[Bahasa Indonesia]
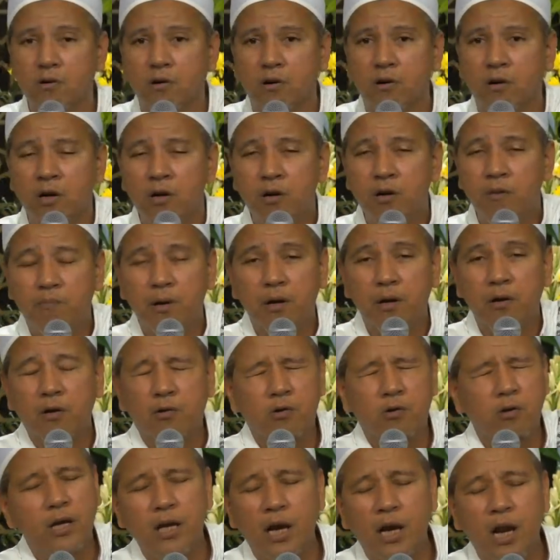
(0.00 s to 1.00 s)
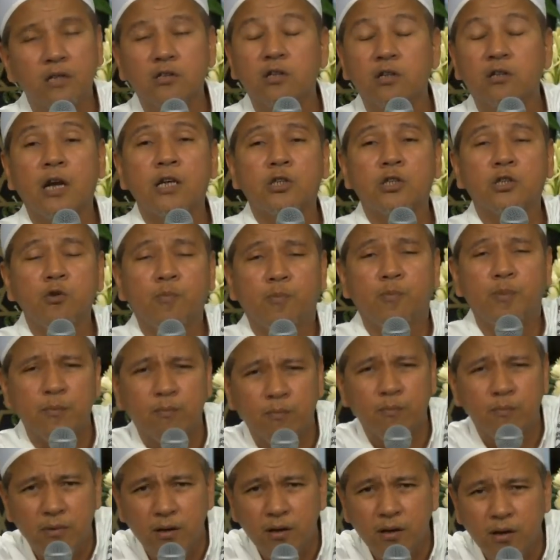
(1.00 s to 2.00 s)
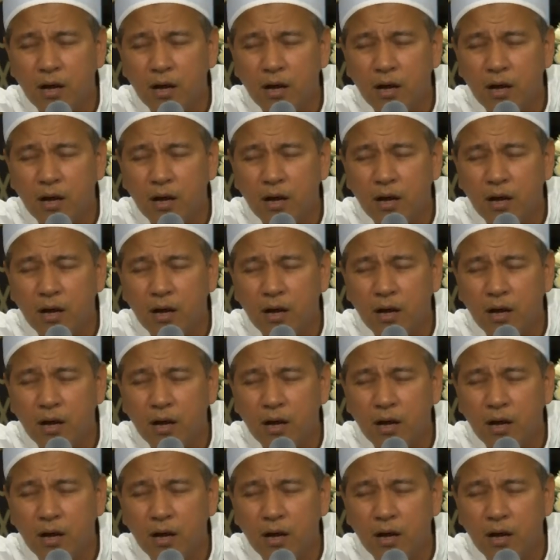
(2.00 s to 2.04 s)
Wuh, berodok hilang ilang stres kubi.